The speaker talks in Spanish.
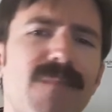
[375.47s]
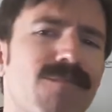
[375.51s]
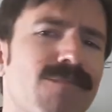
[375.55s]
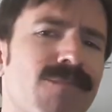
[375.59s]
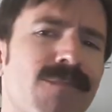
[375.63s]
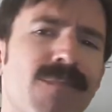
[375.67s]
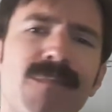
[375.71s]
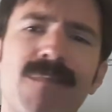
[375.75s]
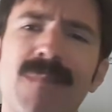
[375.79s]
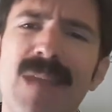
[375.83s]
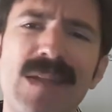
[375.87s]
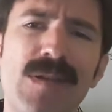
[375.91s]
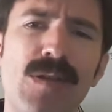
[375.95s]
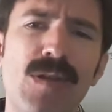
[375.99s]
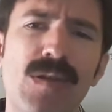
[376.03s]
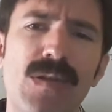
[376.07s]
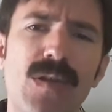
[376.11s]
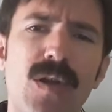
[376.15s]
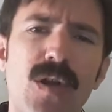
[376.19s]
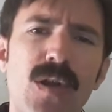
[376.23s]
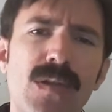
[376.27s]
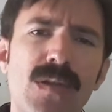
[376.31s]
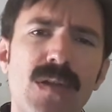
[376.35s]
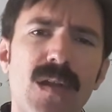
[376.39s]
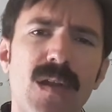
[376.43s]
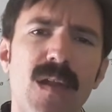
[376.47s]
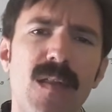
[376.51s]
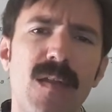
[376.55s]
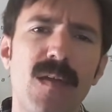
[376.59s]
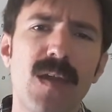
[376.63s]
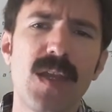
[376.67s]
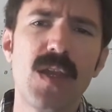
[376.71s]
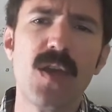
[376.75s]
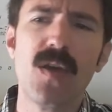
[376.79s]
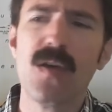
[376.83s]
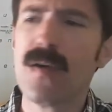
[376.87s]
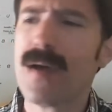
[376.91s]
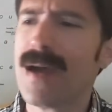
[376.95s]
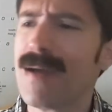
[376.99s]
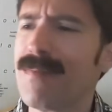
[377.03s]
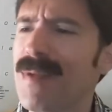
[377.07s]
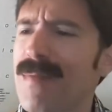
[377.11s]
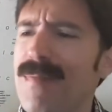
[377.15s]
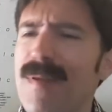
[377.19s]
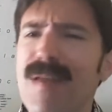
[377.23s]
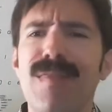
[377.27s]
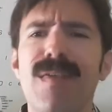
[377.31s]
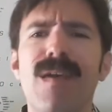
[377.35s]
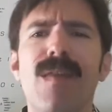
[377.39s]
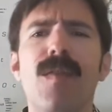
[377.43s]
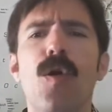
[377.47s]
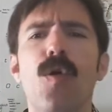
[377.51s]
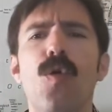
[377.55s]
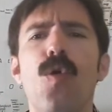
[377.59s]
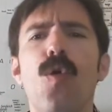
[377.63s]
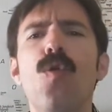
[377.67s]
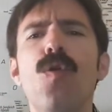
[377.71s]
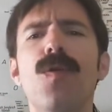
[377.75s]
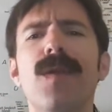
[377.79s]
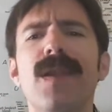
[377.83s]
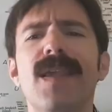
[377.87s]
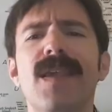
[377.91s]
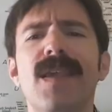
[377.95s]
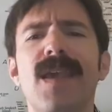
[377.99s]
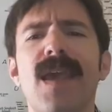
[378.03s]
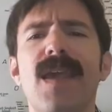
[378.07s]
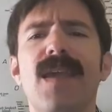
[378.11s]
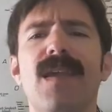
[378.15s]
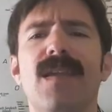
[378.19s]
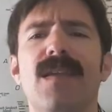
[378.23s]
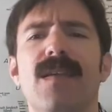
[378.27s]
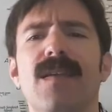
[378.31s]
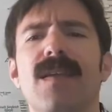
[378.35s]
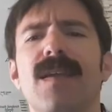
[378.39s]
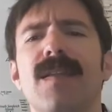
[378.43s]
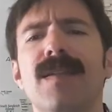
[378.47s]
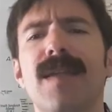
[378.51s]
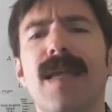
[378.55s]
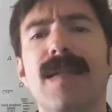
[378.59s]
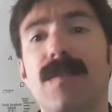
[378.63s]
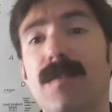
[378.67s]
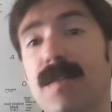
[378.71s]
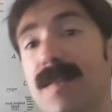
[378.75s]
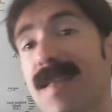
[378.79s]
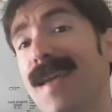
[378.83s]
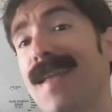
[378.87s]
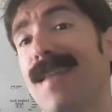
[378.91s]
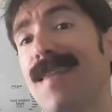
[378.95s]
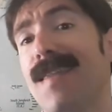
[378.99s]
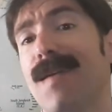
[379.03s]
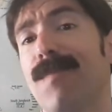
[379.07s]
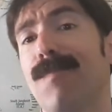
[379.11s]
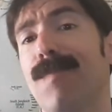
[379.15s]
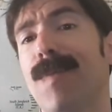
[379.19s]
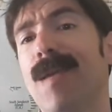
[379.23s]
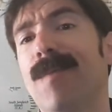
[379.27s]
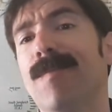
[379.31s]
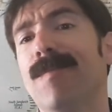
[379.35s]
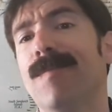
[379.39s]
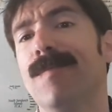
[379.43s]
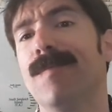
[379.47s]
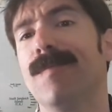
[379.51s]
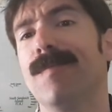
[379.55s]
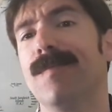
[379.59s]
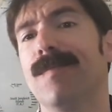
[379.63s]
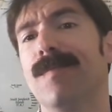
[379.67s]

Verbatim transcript: mm, eso solo se lo doy yo a mi preciado Hurricane Style también